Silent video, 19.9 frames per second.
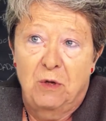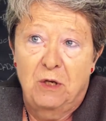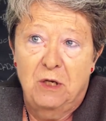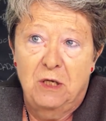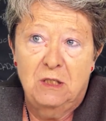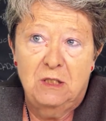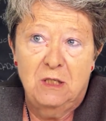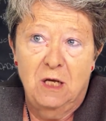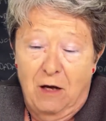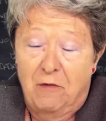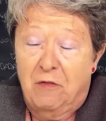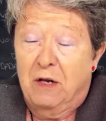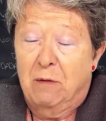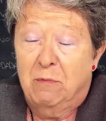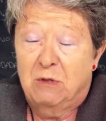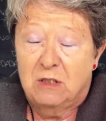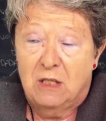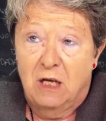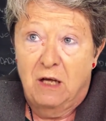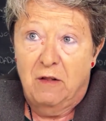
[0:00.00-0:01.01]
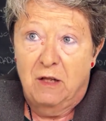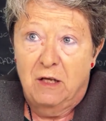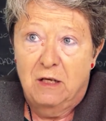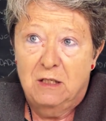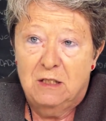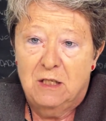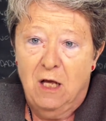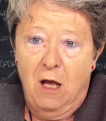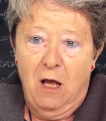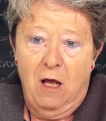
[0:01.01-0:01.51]
vienes a hacer
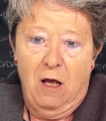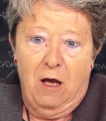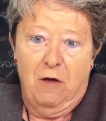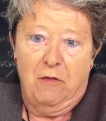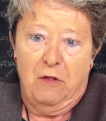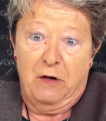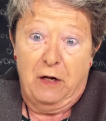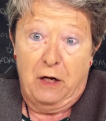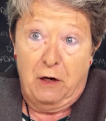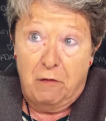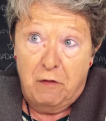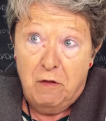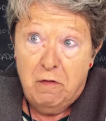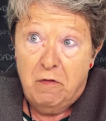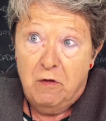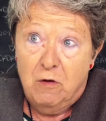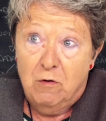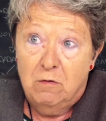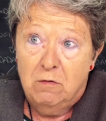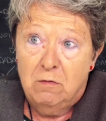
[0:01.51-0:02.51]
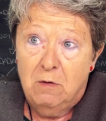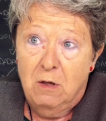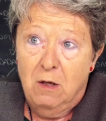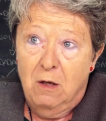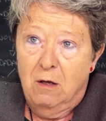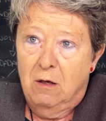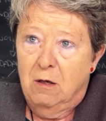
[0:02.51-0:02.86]
amistades, a hacer ejercicio,